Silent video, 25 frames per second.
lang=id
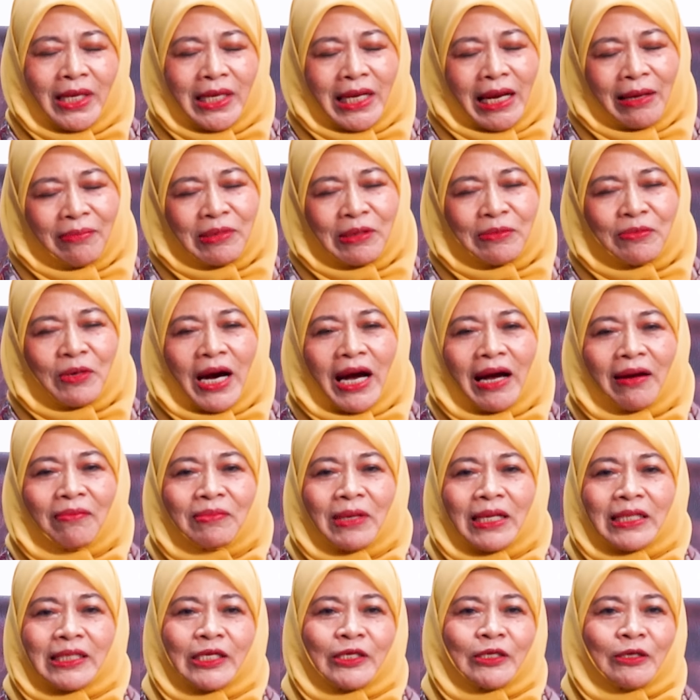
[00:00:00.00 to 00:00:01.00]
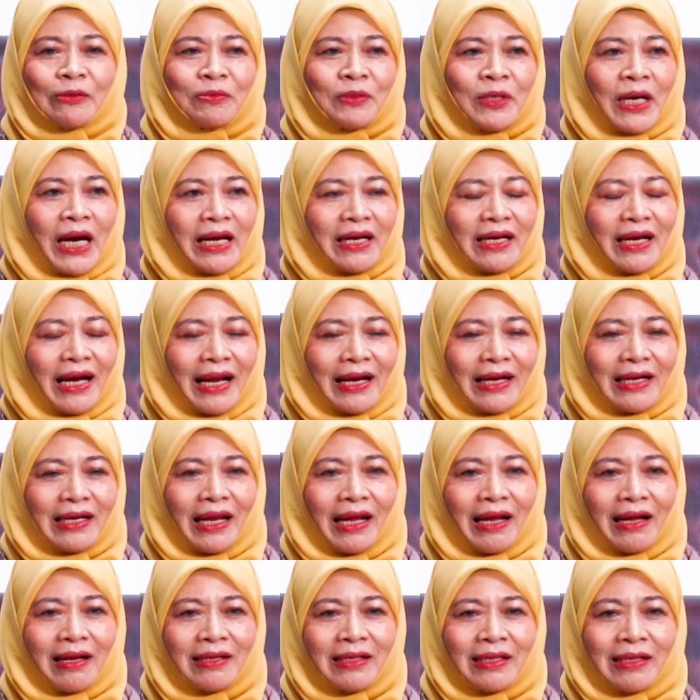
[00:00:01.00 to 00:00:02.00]
Nabi Muhammad itu bukan
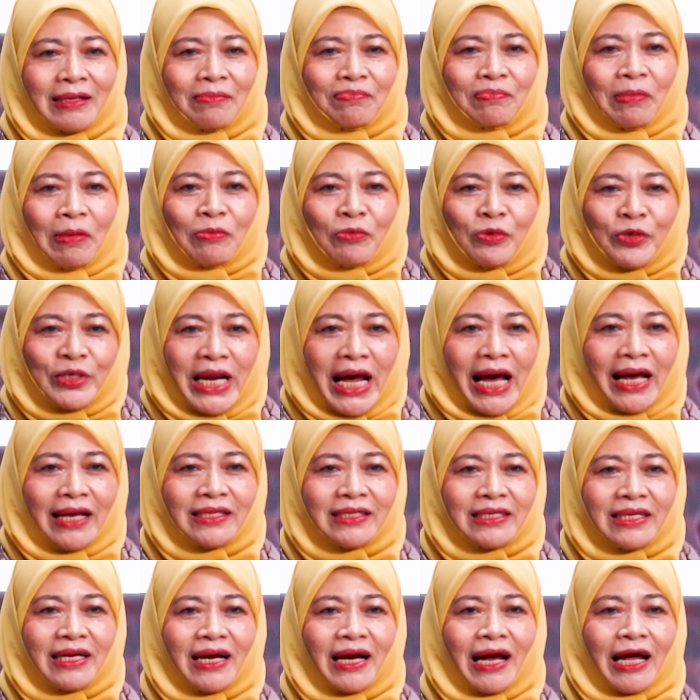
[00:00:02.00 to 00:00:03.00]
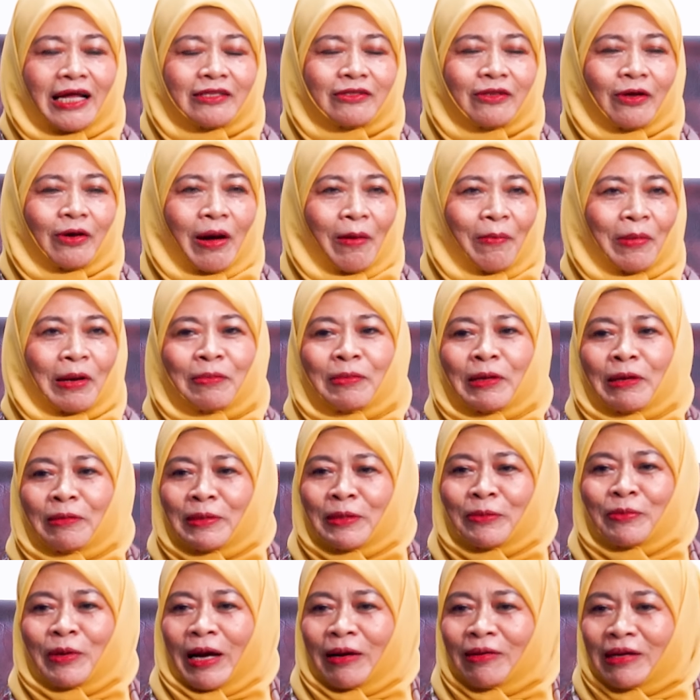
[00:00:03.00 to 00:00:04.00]
karena pemudanya atau
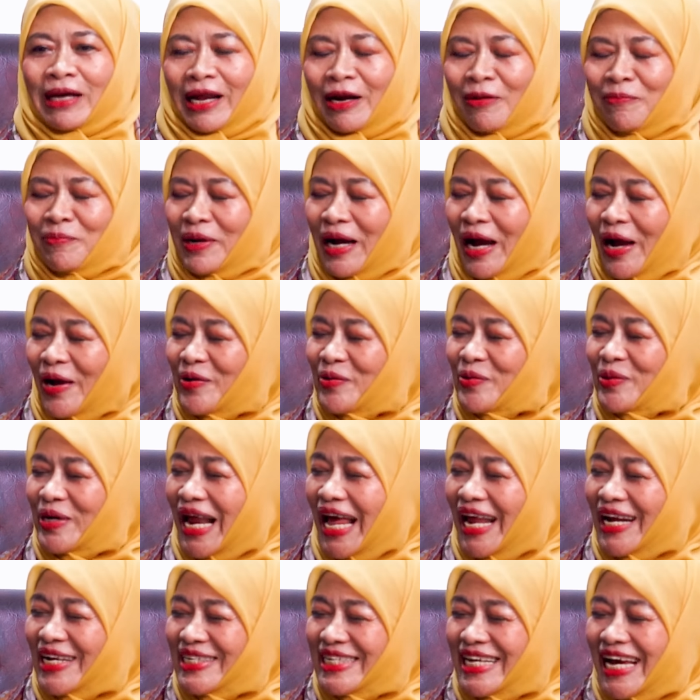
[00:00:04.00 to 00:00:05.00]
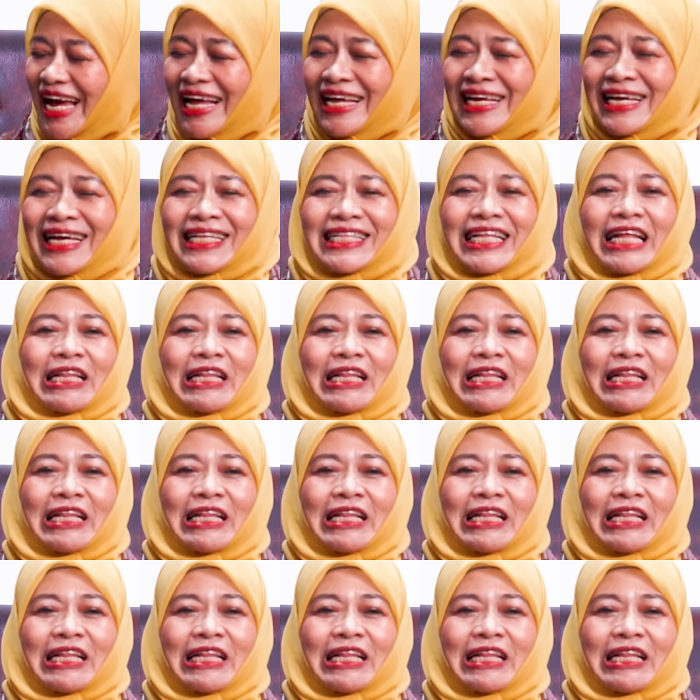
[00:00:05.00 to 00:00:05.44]
lebih-lebih bukan karena penganggurannya, ya,